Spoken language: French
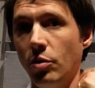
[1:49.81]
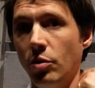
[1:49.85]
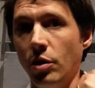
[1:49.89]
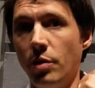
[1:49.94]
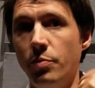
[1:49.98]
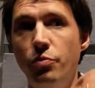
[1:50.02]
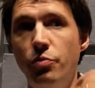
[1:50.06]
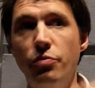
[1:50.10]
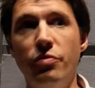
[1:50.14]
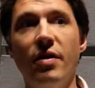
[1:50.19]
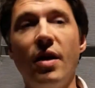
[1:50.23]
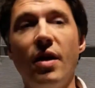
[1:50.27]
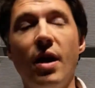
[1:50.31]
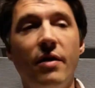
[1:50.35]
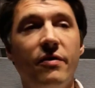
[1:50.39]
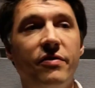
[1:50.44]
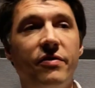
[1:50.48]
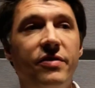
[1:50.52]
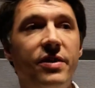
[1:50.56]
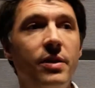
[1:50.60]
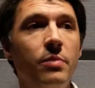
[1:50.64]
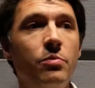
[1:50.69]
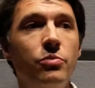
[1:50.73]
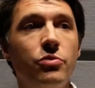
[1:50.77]
aurait pu faire un
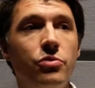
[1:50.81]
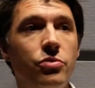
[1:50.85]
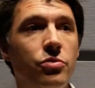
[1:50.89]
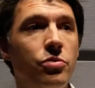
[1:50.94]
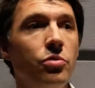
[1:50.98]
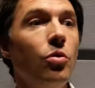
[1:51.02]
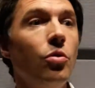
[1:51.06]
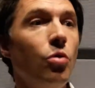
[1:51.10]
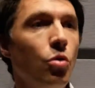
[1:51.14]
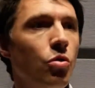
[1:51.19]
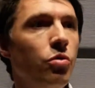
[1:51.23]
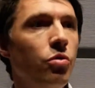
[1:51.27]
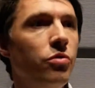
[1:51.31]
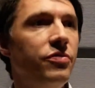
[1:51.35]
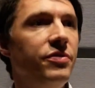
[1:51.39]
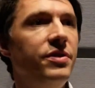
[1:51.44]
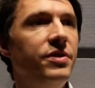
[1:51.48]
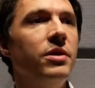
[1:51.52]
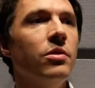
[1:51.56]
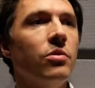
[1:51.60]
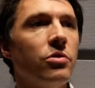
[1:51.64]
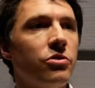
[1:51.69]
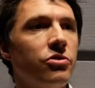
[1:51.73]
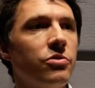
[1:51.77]
film sur le
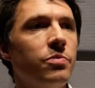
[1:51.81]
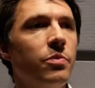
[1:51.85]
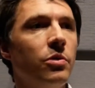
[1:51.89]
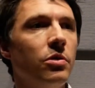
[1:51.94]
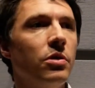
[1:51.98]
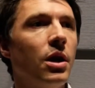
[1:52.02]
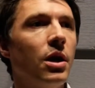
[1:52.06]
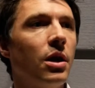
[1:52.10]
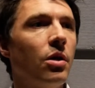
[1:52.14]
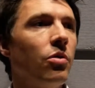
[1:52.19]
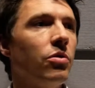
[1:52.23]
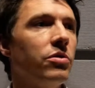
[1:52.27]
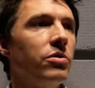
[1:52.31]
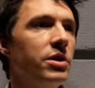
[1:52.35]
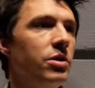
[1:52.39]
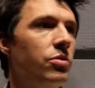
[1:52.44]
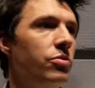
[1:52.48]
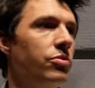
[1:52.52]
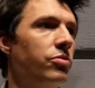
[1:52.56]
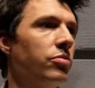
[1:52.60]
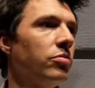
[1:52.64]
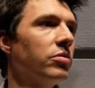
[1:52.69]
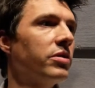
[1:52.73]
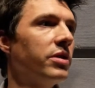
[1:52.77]
financement de la grande
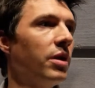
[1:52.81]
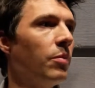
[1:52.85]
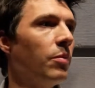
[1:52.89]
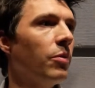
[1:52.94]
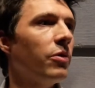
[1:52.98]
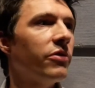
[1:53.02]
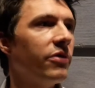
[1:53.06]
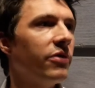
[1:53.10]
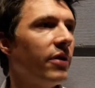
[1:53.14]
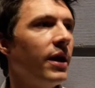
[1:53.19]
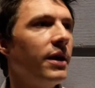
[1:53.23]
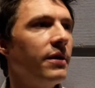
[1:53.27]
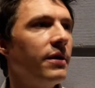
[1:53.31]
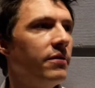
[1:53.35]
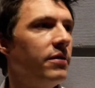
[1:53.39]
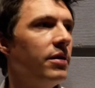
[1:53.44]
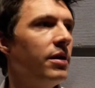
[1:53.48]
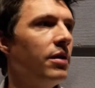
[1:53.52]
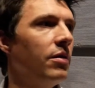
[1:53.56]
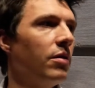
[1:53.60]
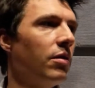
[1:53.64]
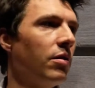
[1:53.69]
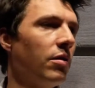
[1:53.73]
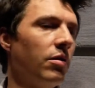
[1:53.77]
illusion, tellement ça a
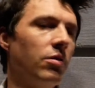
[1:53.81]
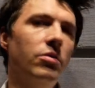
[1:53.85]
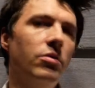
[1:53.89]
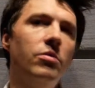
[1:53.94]
été euh,